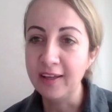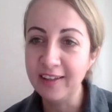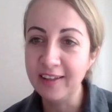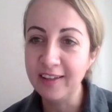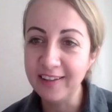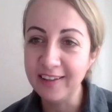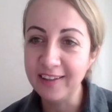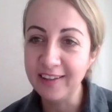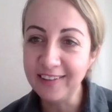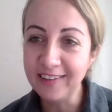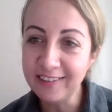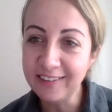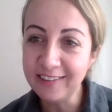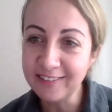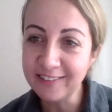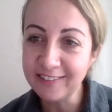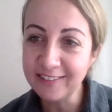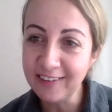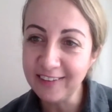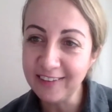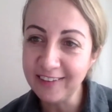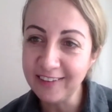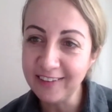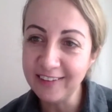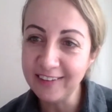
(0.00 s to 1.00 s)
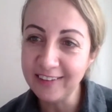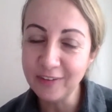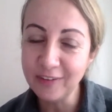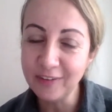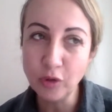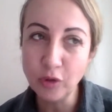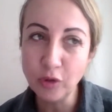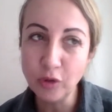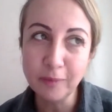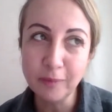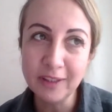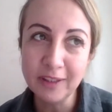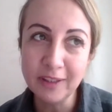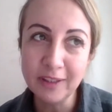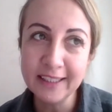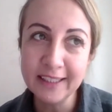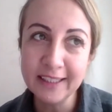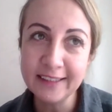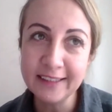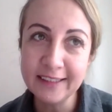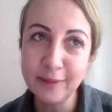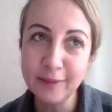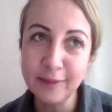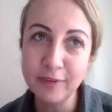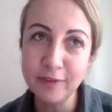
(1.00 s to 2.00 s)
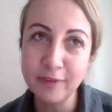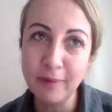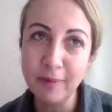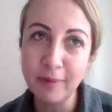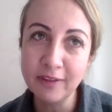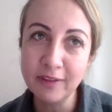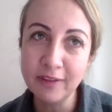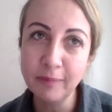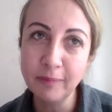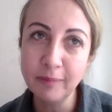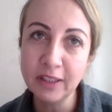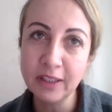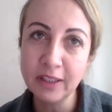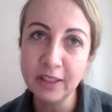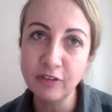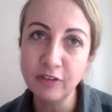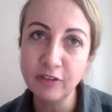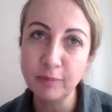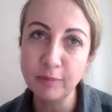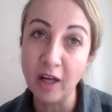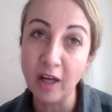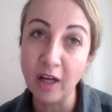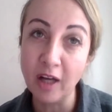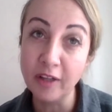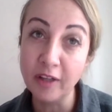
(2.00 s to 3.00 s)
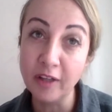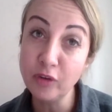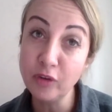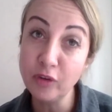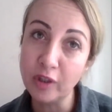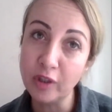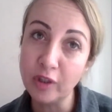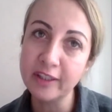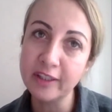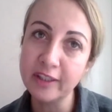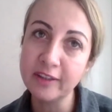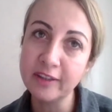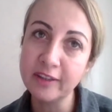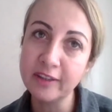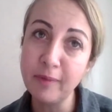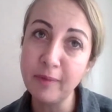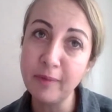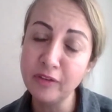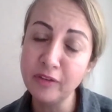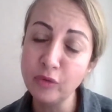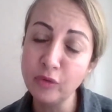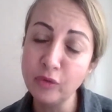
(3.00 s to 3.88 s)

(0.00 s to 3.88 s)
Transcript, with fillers: E, neyse e, Guatemala'ya gittiğim zaman tabii ki şimdi Antigua'ya gittim.